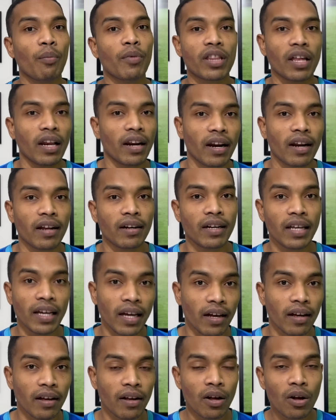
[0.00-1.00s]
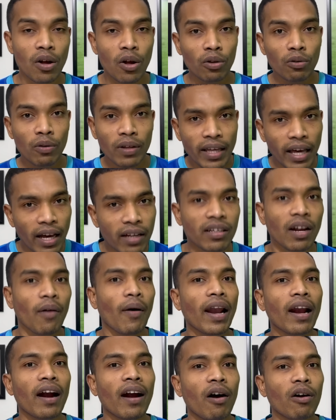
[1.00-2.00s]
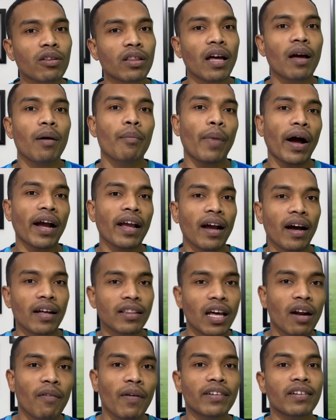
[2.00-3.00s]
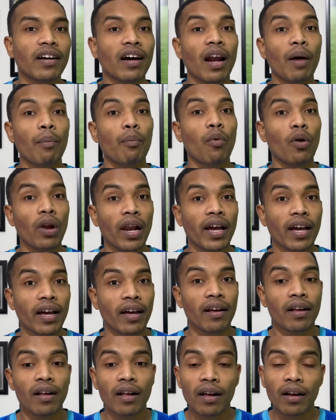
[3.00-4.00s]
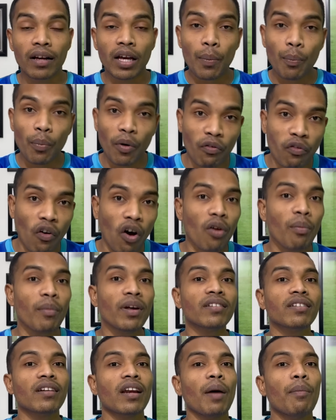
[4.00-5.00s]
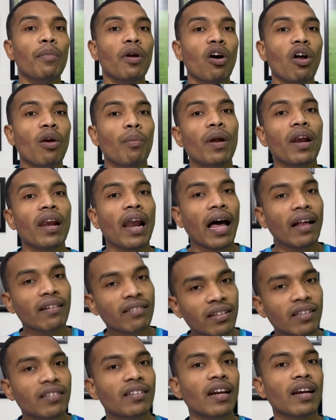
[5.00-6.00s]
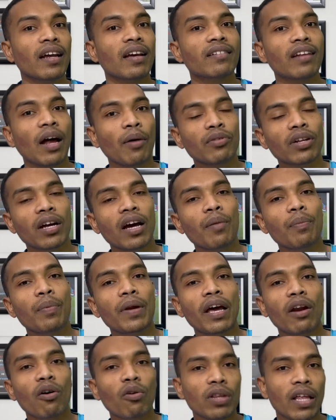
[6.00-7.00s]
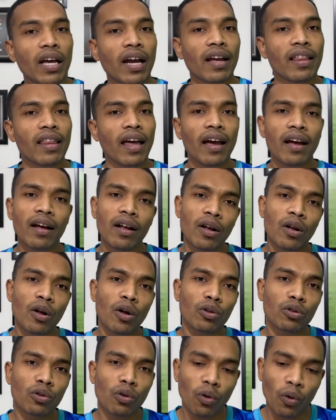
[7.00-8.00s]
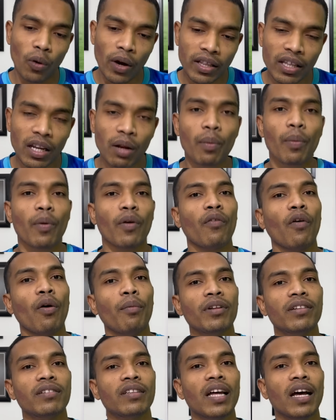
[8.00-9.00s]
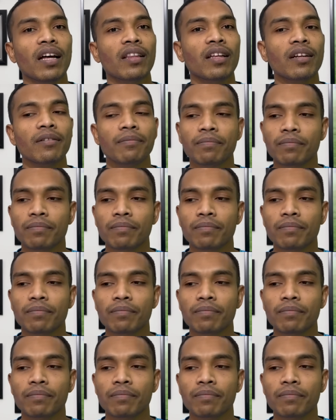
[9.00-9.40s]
में चल रहे हैं ठीक है तो ये एक सवाल खड़ा होता है बाकी अदरवाइज अगर आप बोलेंगे कि परफॉर्मेंस क्लब लेवल पे लास्ट सीजन के हिसाब से अगर प्लेयर को देखा जाए तो रोहित ने भी परफॉर्मेंस दिया था